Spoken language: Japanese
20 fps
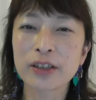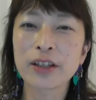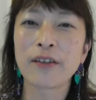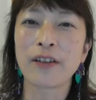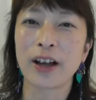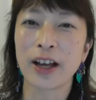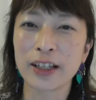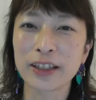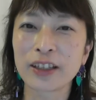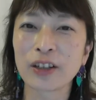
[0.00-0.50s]
さん
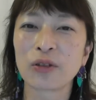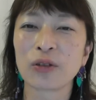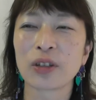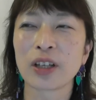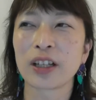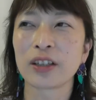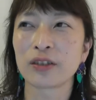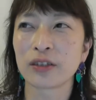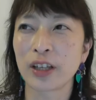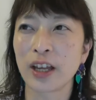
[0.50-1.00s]
は入ってこ
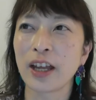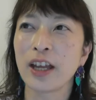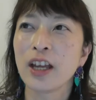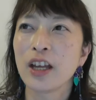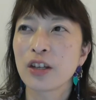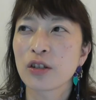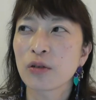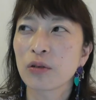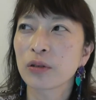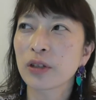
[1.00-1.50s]
ないので
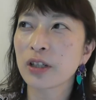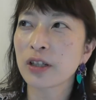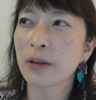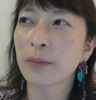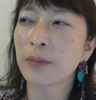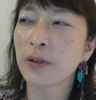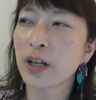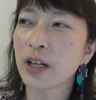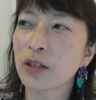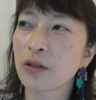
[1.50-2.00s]
そんな
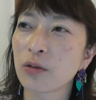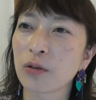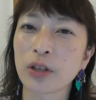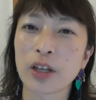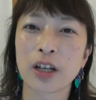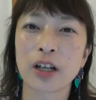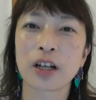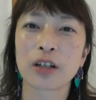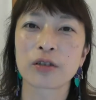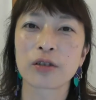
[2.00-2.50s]
サプライズを
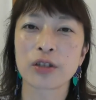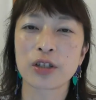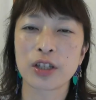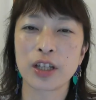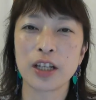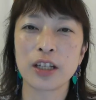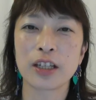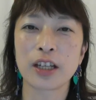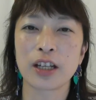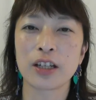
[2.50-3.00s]
計画し
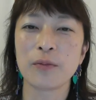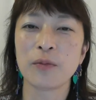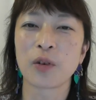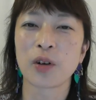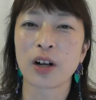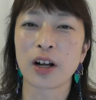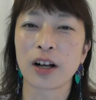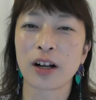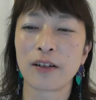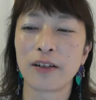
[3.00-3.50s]
ていたにも
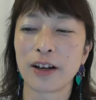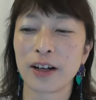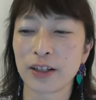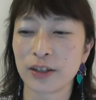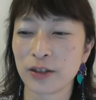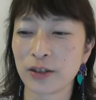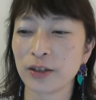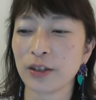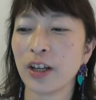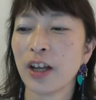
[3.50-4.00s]
かかわら
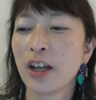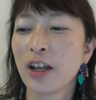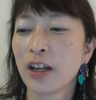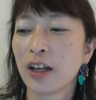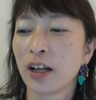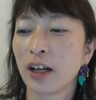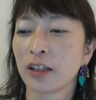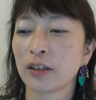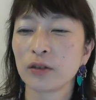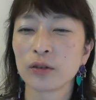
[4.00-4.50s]
ず
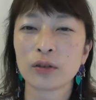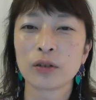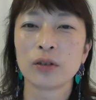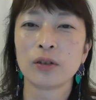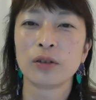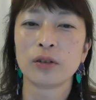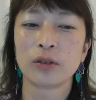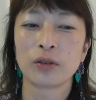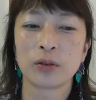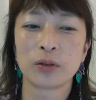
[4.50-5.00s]
あの
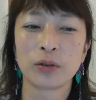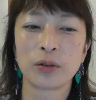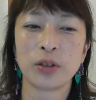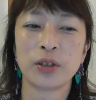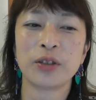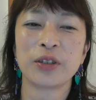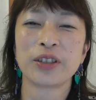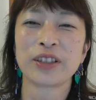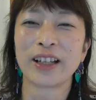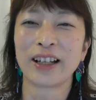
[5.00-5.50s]
お
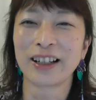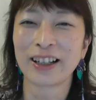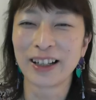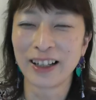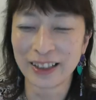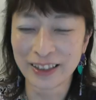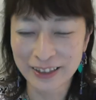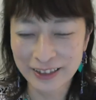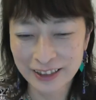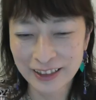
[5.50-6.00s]
父さん
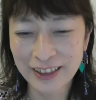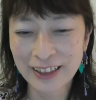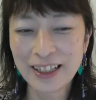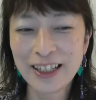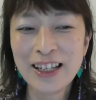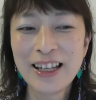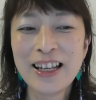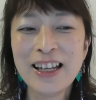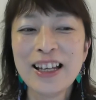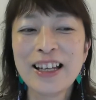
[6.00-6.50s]
が
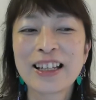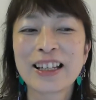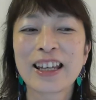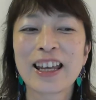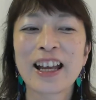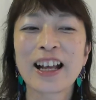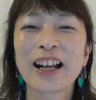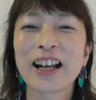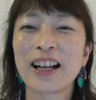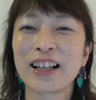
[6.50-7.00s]

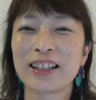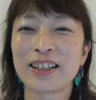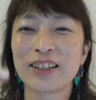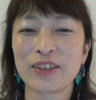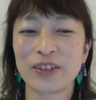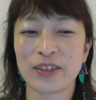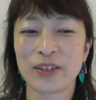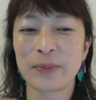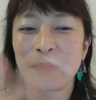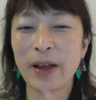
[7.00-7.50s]
玄関
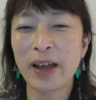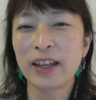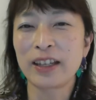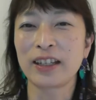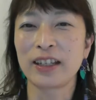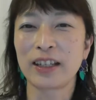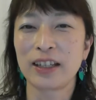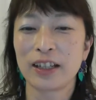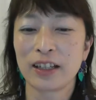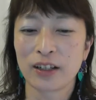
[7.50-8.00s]
より前
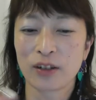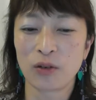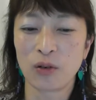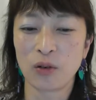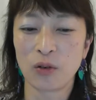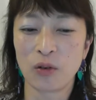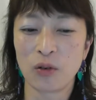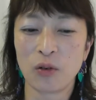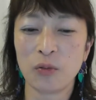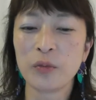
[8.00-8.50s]
に
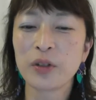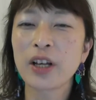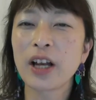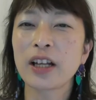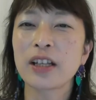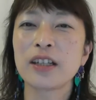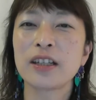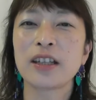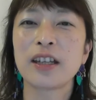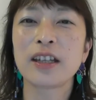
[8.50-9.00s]
こうお
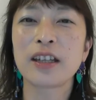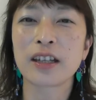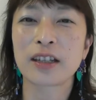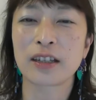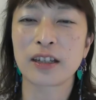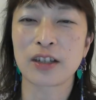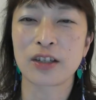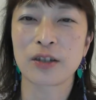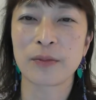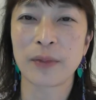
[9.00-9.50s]
迎えに出て
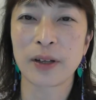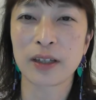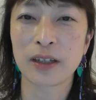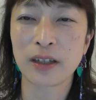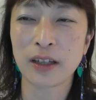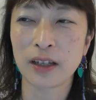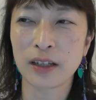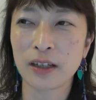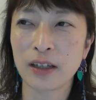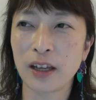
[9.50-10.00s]
きてしまっ
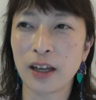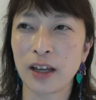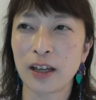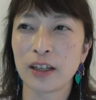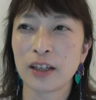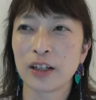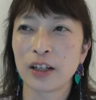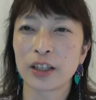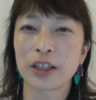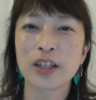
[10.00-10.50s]
ていて
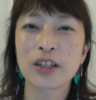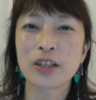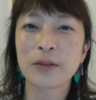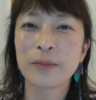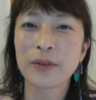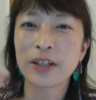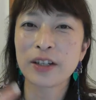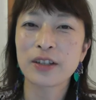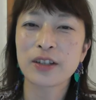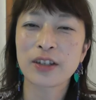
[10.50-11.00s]
私
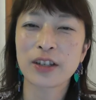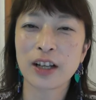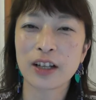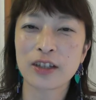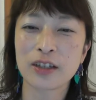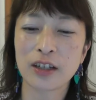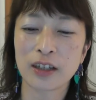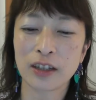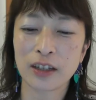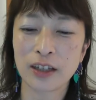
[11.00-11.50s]
見つ
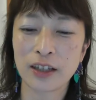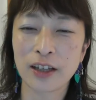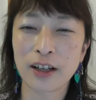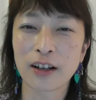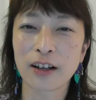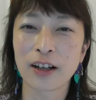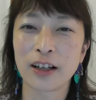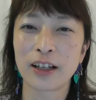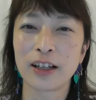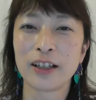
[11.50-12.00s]
かっちゃってな
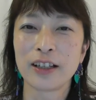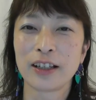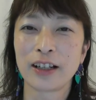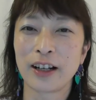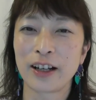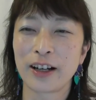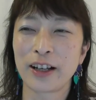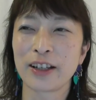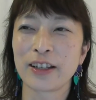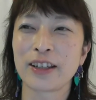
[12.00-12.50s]
んか
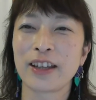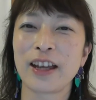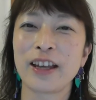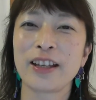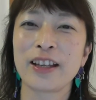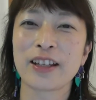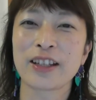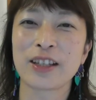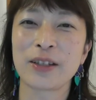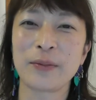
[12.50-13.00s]
あら台
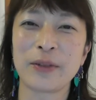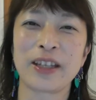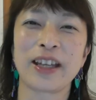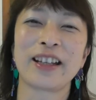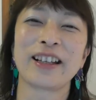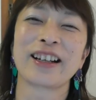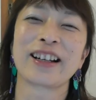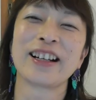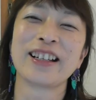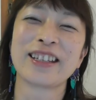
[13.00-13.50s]
無しみた
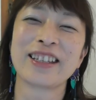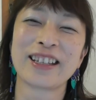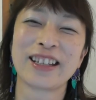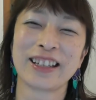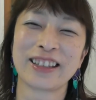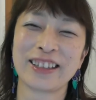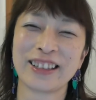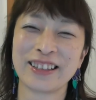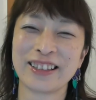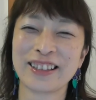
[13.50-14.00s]
いな感じ
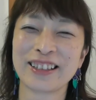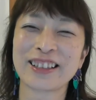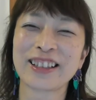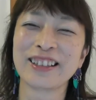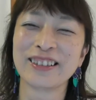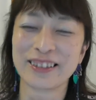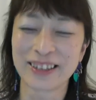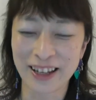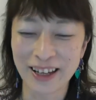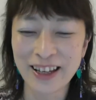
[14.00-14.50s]
だったんですけ
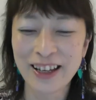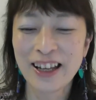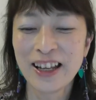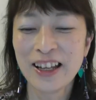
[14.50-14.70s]
どね、